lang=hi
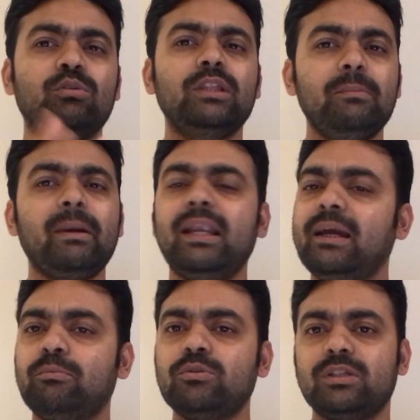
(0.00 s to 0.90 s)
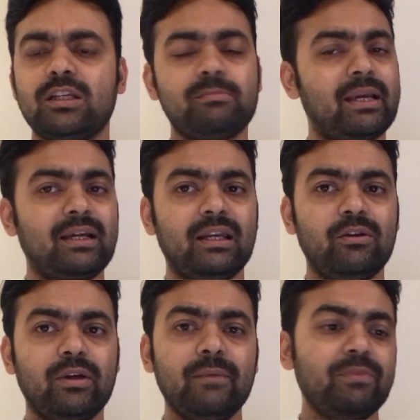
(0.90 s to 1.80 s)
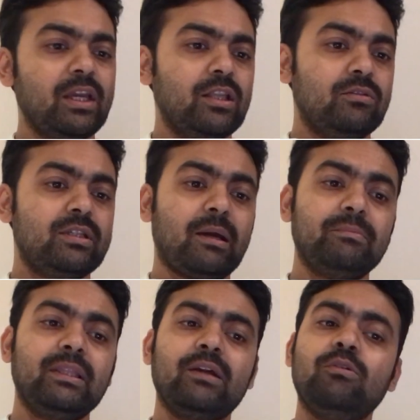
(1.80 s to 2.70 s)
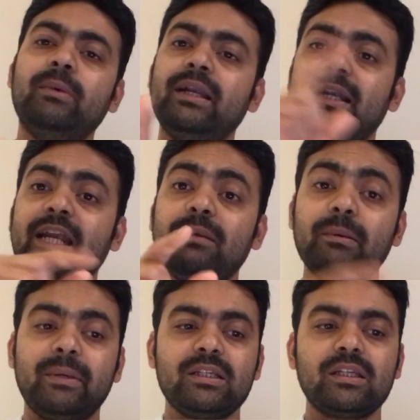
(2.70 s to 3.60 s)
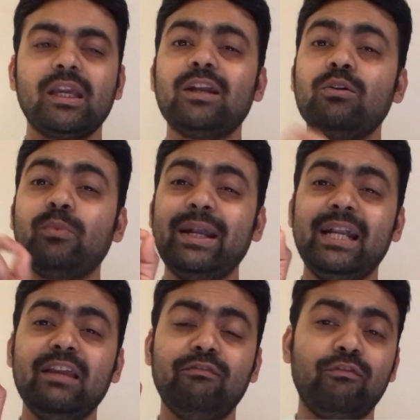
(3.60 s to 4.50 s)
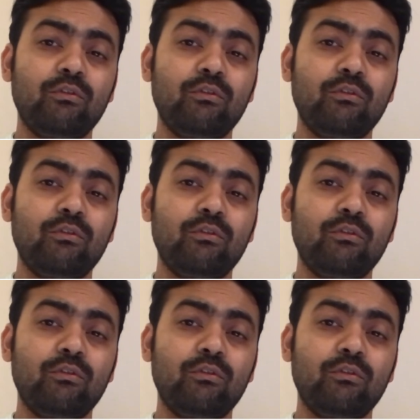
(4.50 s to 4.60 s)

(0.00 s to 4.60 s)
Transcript: दो दिन पहले आपको शेयर्स बाई करने होंगे जो आप देखो मैंने डेट भी मैंशन किया तो ट्वेंटी